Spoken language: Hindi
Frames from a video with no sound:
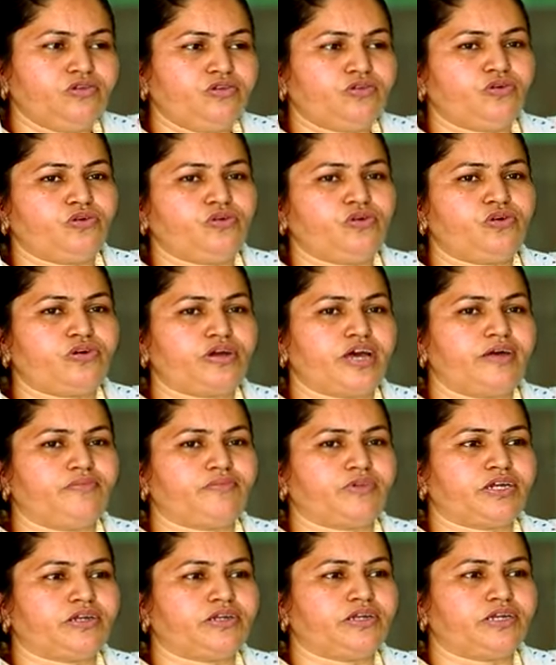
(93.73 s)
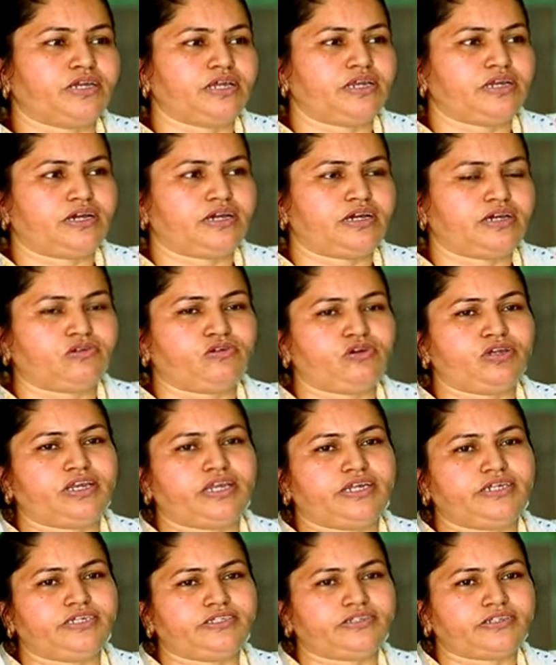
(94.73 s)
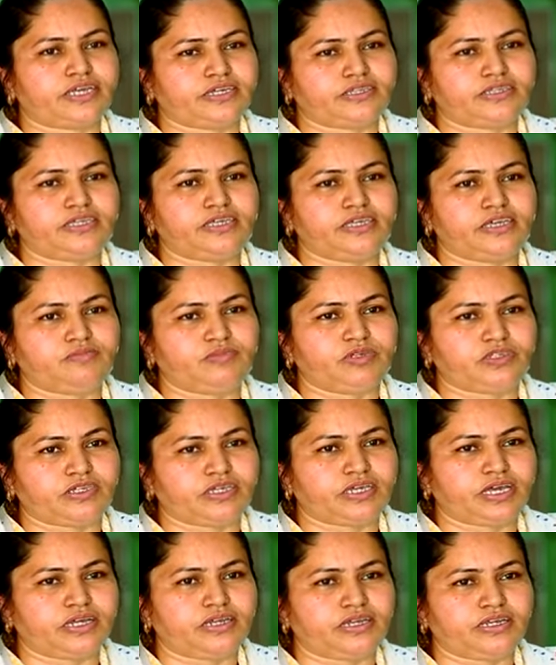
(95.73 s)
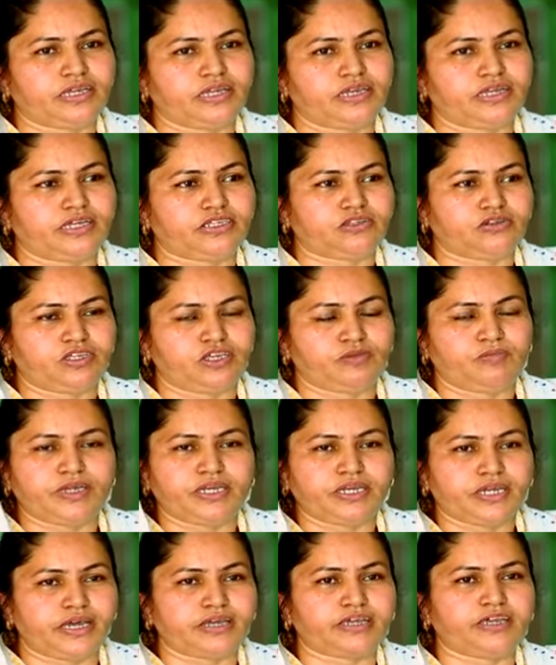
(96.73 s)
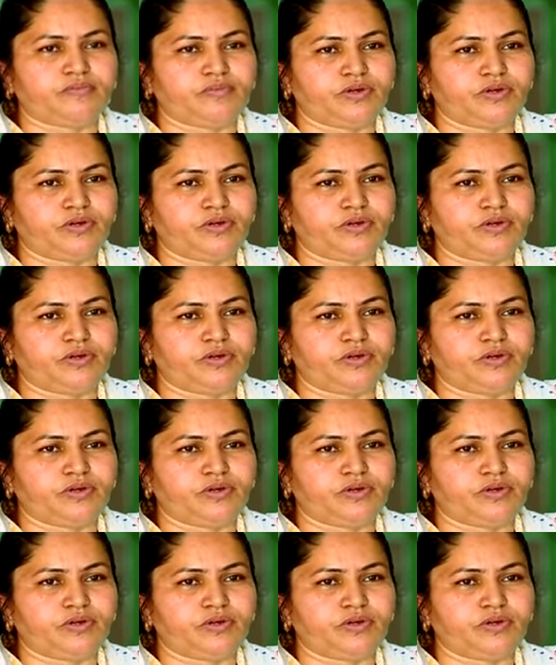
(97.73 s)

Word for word: तो वो काम करने के लिए अगर कोई लेडीज आती है हमें सिखाने के लिए तो ये बहने आगे